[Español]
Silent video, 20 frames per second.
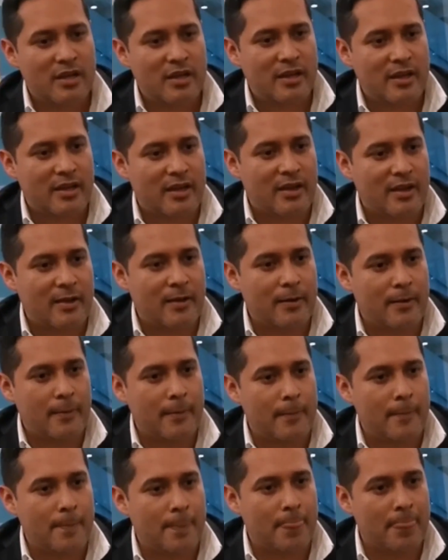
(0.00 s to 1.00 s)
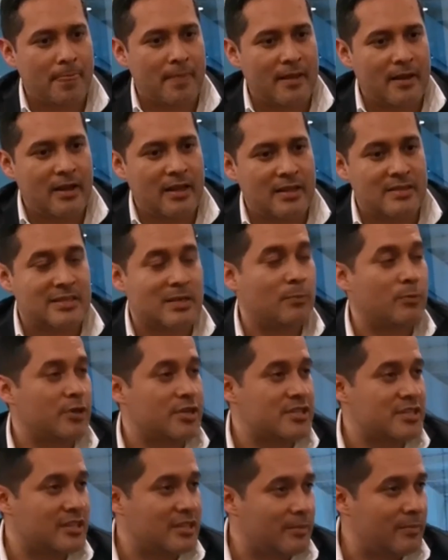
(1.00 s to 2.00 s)
Eh, lanzamos
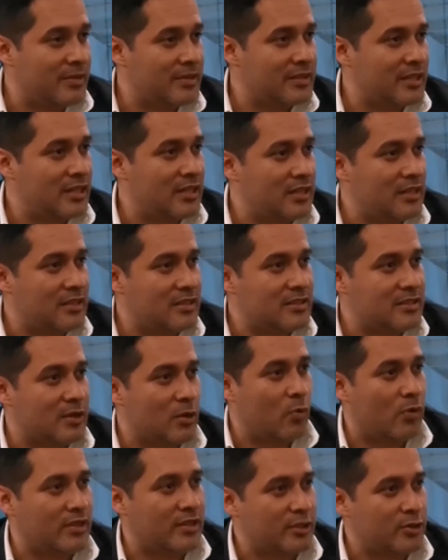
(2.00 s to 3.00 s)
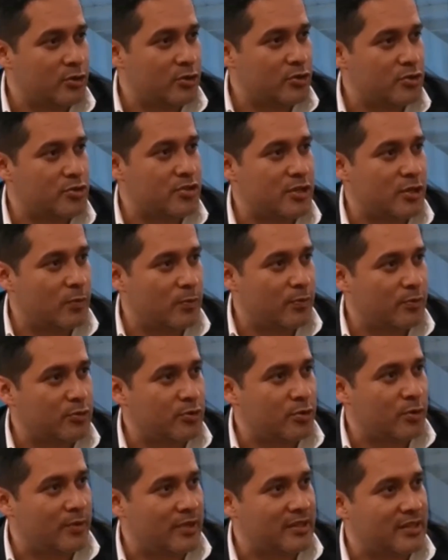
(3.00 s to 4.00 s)
recientemente el 58
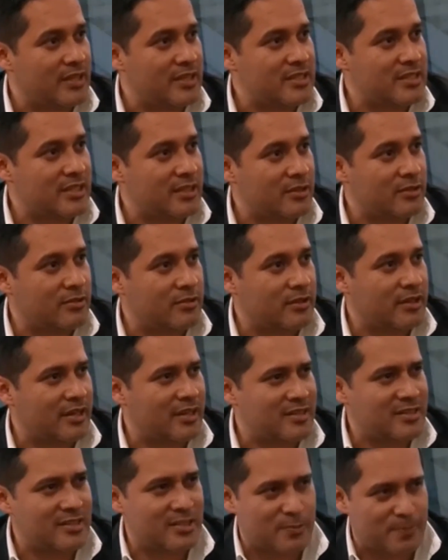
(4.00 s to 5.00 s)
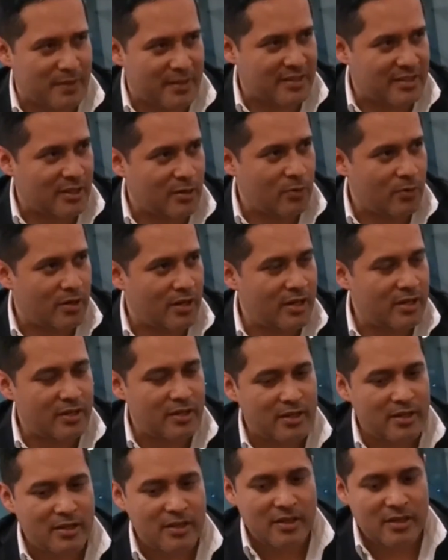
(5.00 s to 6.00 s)
0.95 que es espectacular.
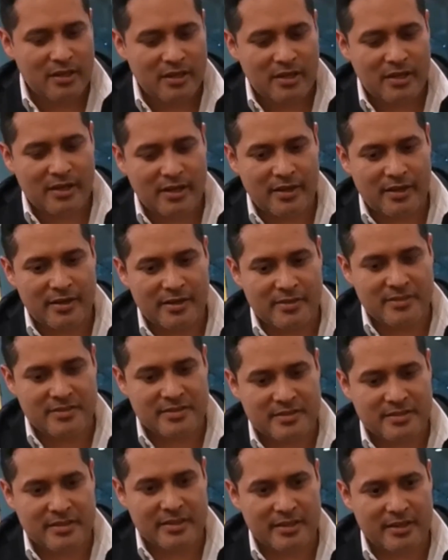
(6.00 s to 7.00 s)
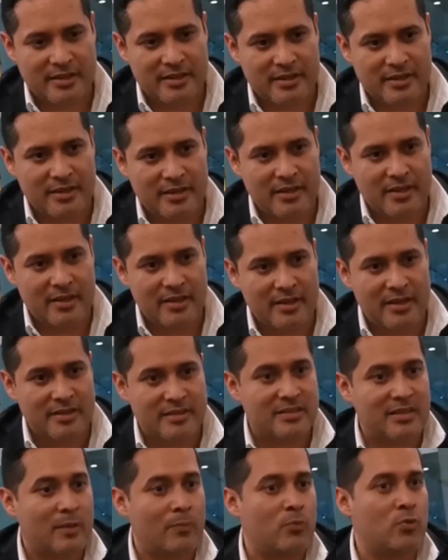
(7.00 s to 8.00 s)
Este, y
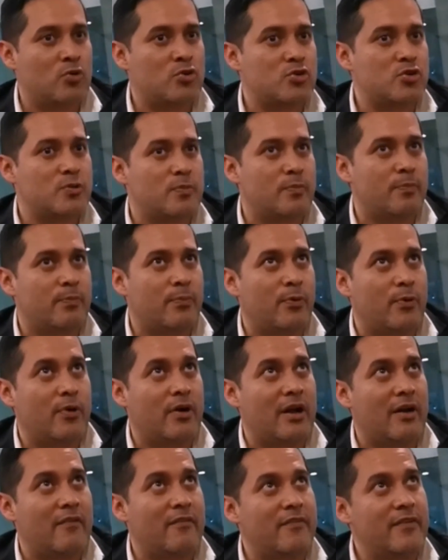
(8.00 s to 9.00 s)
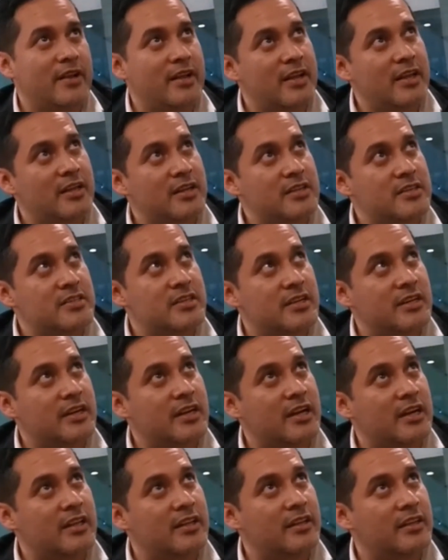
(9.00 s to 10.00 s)
estamos por abrir
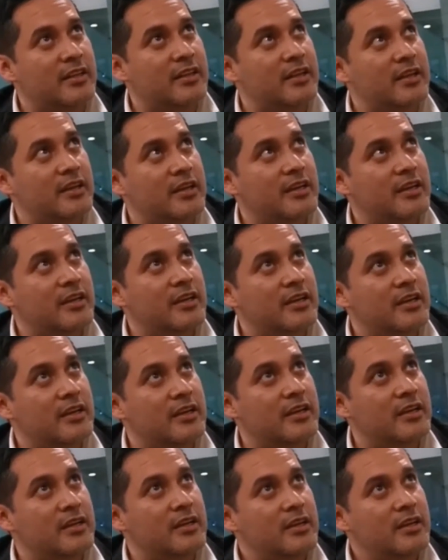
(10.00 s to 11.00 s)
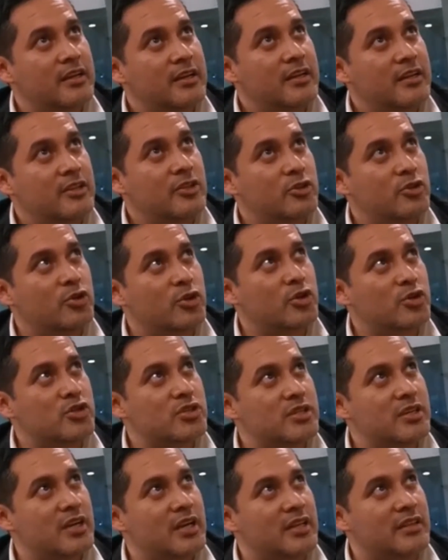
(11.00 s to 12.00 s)
cerca de
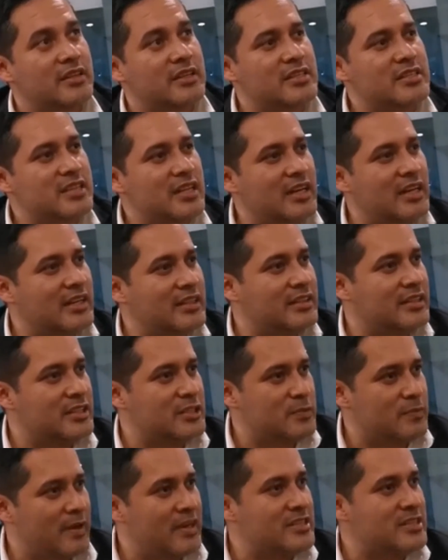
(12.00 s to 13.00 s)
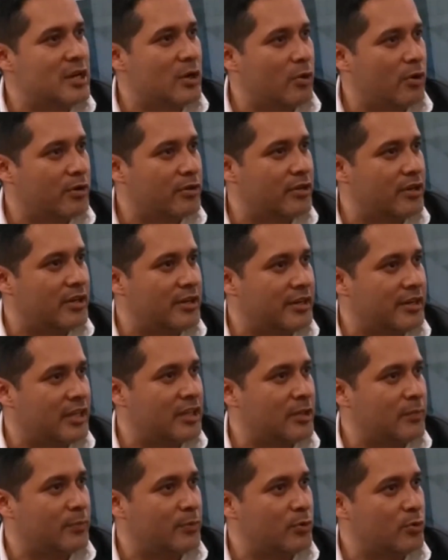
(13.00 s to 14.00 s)
12 a 13 lentes más de acuerdo al
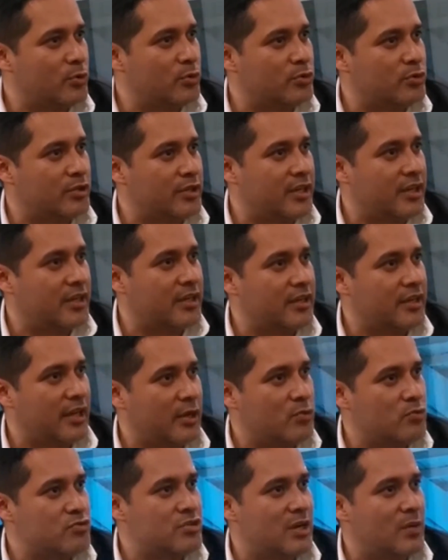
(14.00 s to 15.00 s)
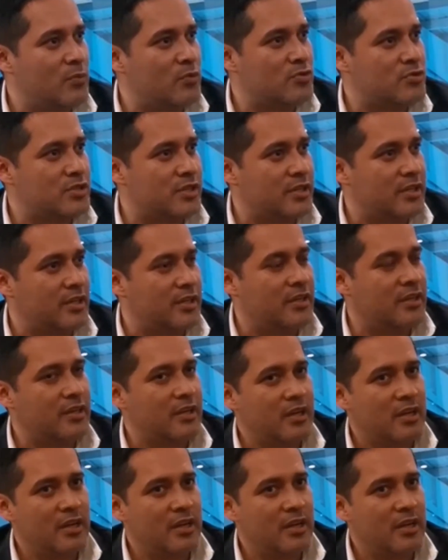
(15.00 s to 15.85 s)
lineal de producto que, anunciamos en,